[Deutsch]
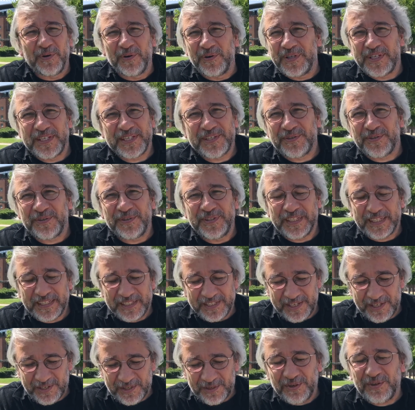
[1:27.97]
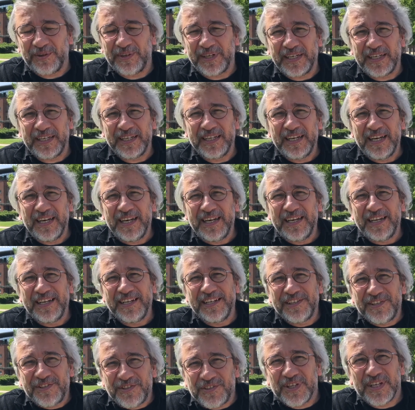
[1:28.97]
Historical story.
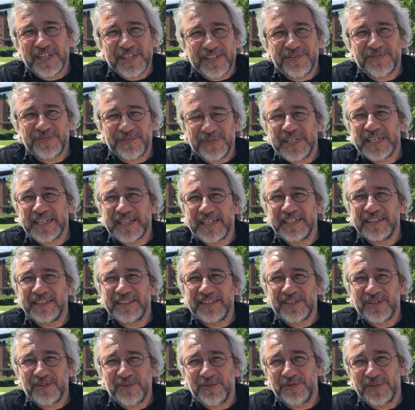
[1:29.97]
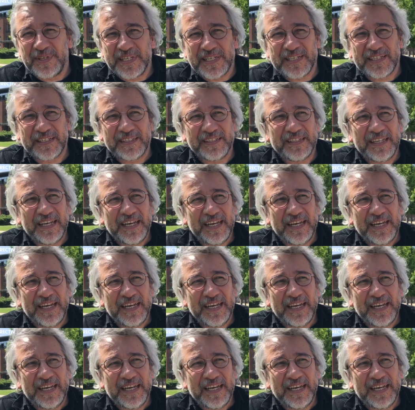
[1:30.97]
It's just recent, so recent.